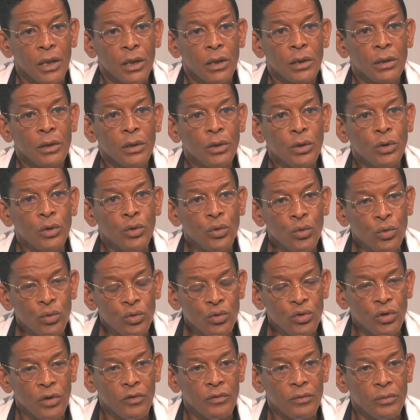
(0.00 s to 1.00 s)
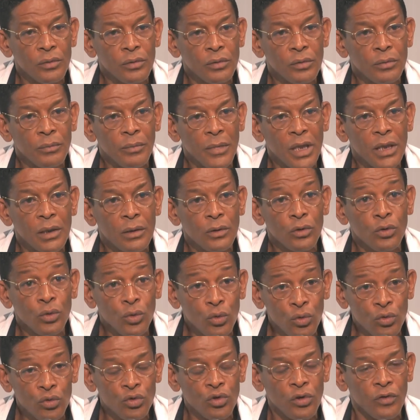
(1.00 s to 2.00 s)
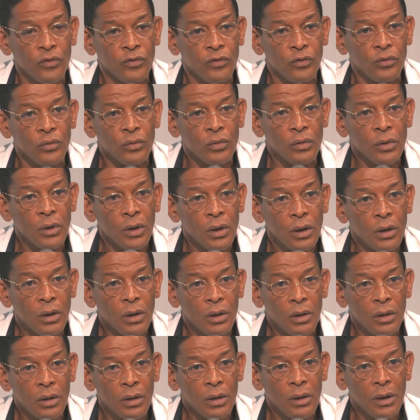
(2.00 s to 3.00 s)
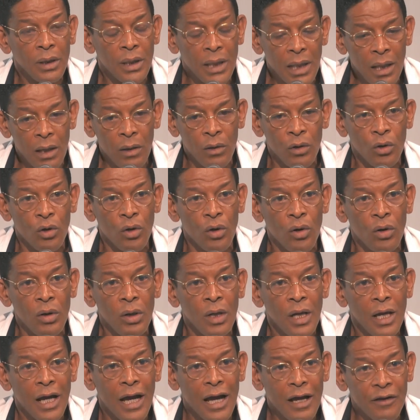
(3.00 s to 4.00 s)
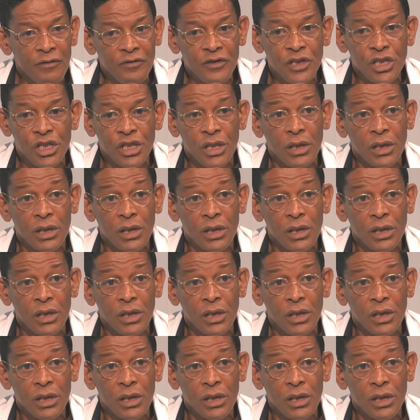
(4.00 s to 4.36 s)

politiques qu'on peut prendre Mais nous devons euh, là encore, affiché